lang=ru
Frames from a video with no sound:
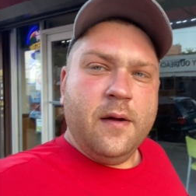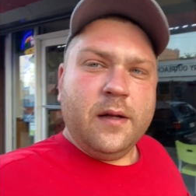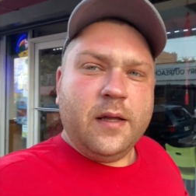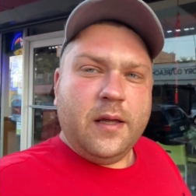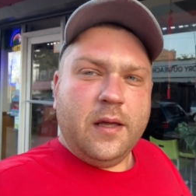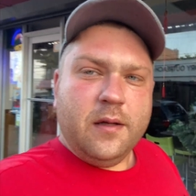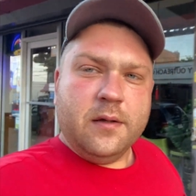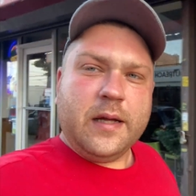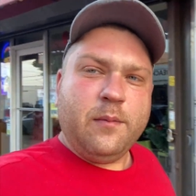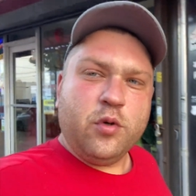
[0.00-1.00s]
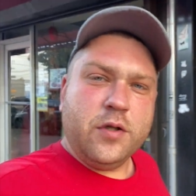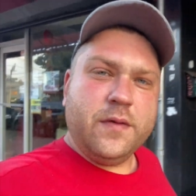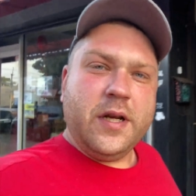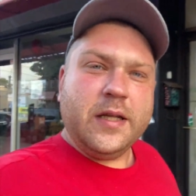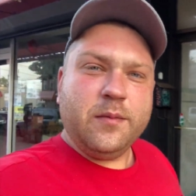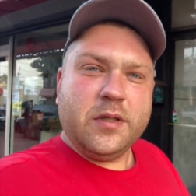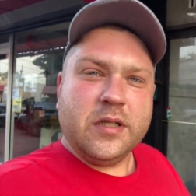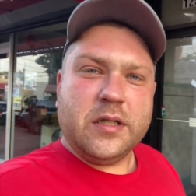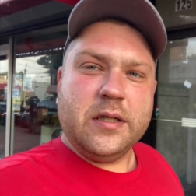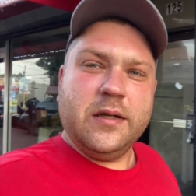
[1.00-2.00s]
и там уже встретимся
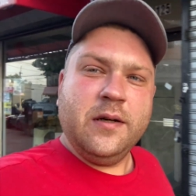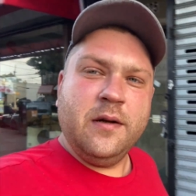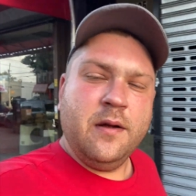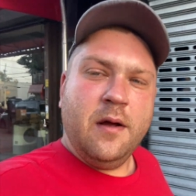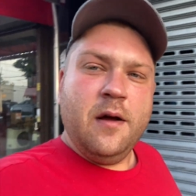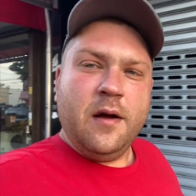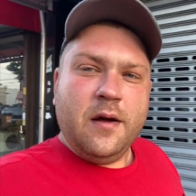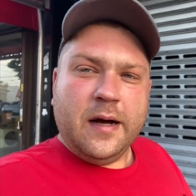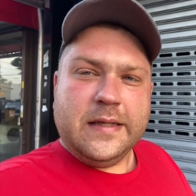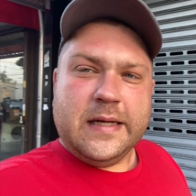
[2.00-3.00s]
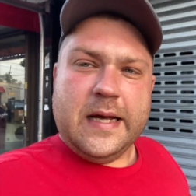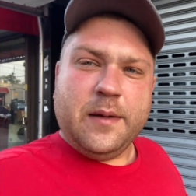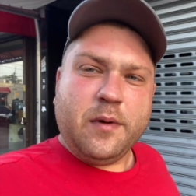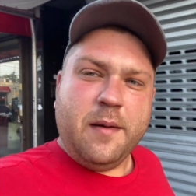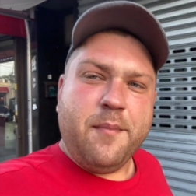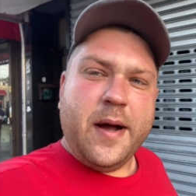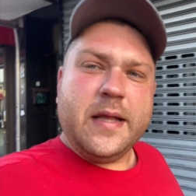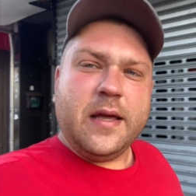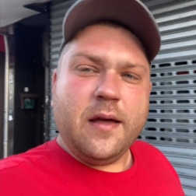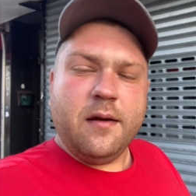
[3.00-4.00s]
с хозяином
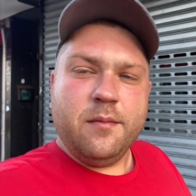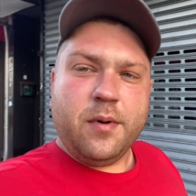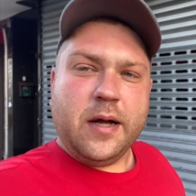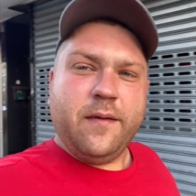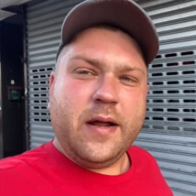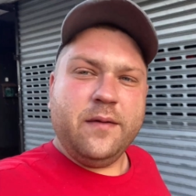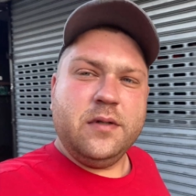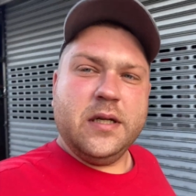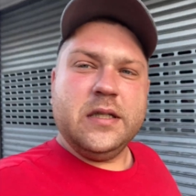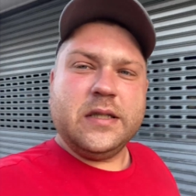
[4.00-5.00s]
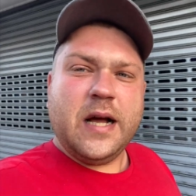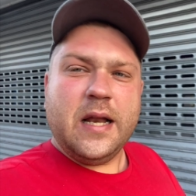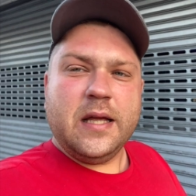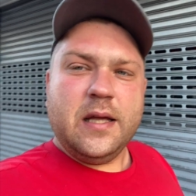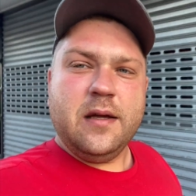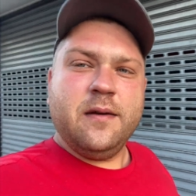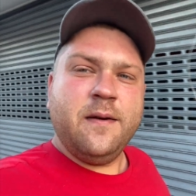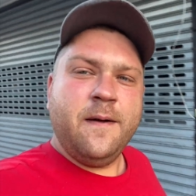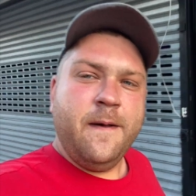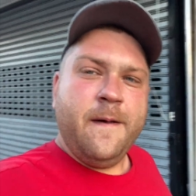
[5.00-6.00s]
компании, проговорим все детали и
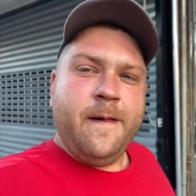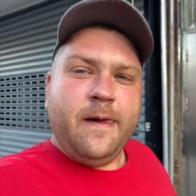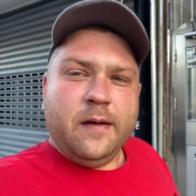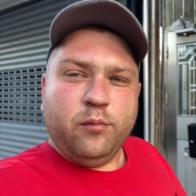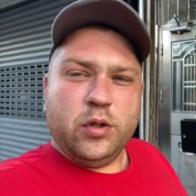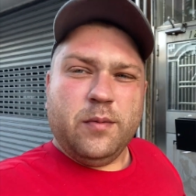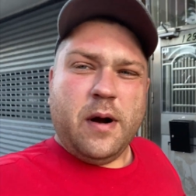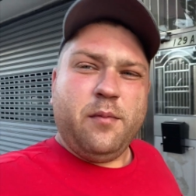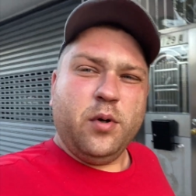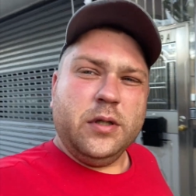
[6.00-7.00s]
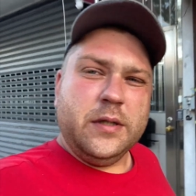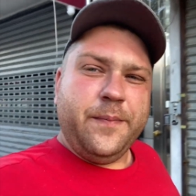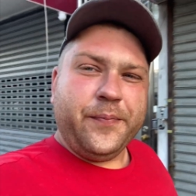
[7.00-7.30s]
будем работать.